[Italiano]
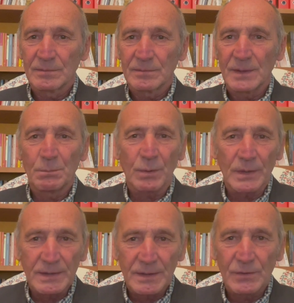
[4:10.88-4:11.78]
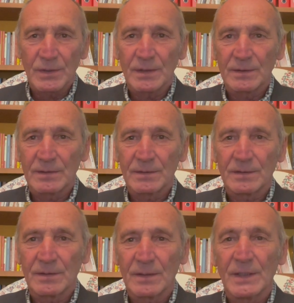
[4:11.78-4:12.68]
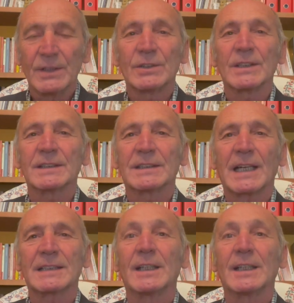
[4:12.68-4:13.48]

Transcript: i politici, gli scienziati,